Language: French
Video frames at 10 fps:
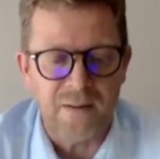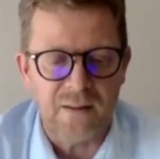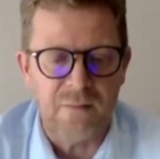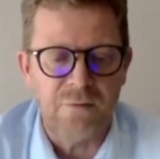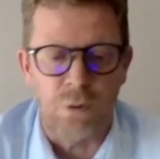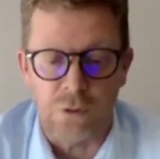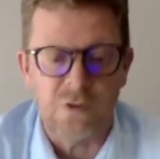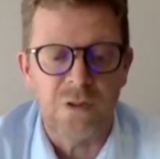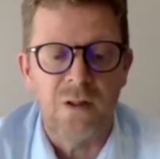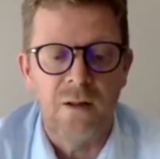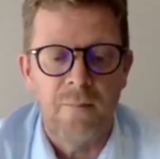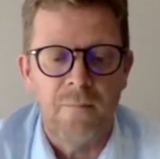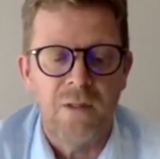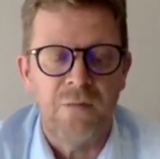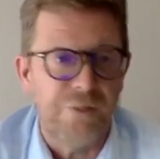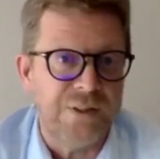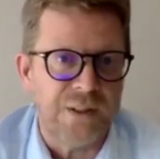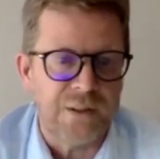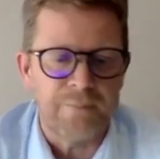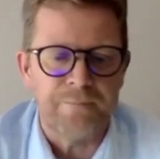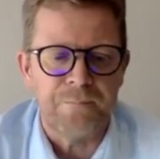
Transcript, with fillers: des violences physiques.